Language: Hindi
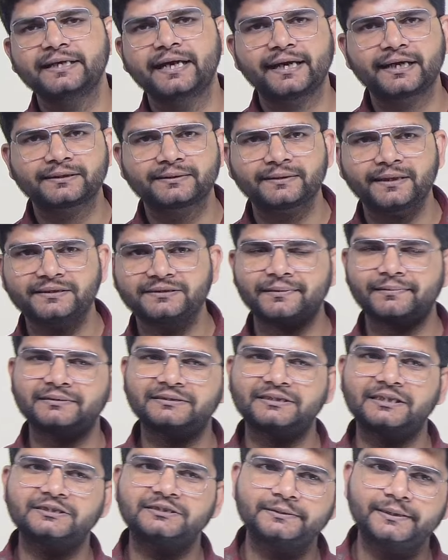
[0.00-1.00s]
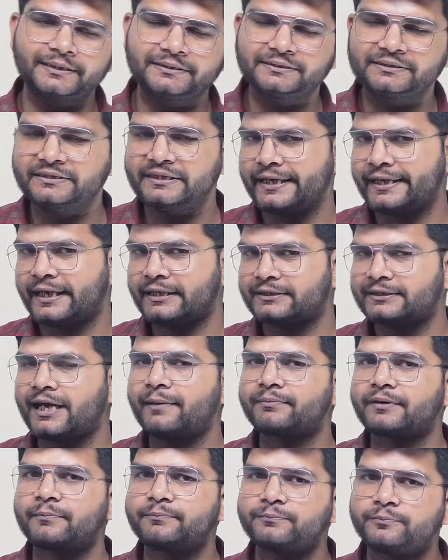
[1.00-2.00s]
किया गया इतना जबरदस्त गेस्ट किया गया था
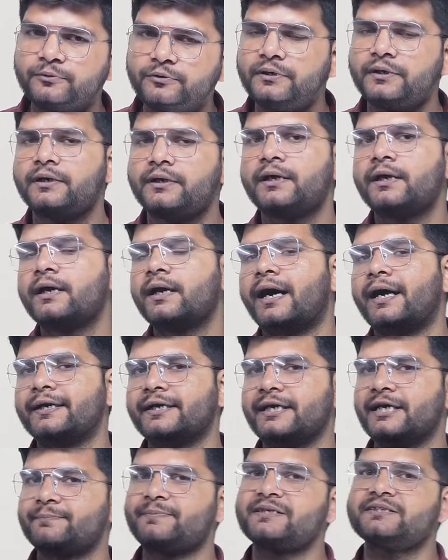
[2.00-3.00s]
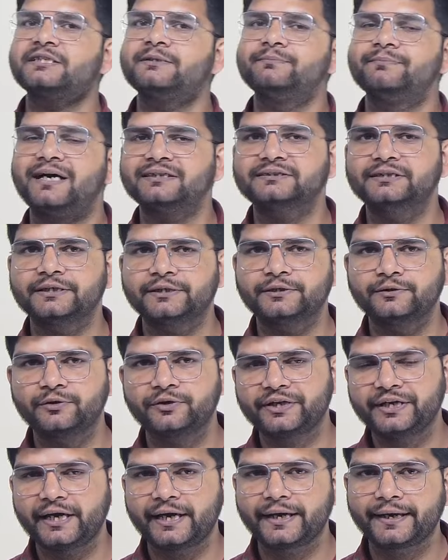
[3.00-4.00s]
आपका फुल हंड्रेड परसेंट मार्क्स
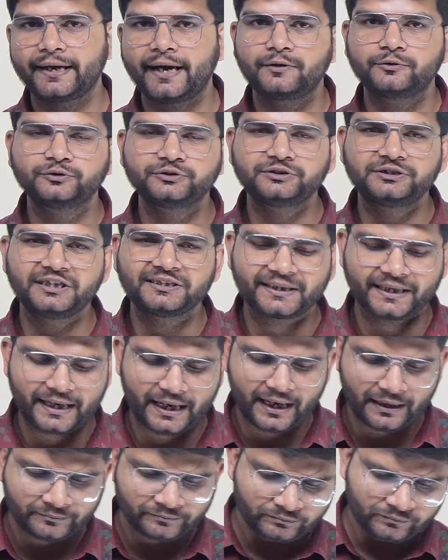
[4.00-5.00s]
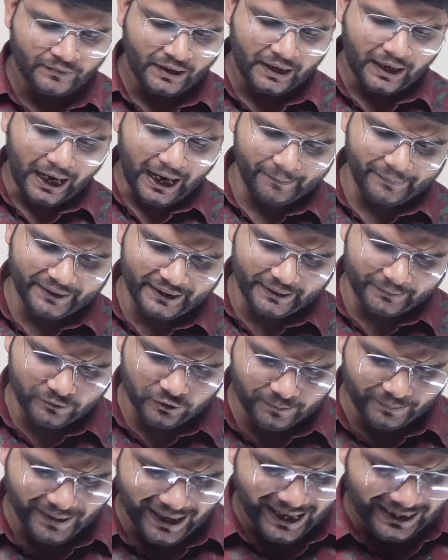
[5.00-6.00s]
सिक्योर किया गया उसी तरह अभी हम
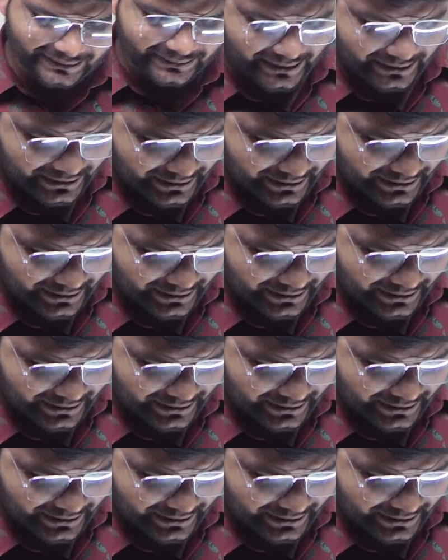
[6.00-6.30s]
लोग बात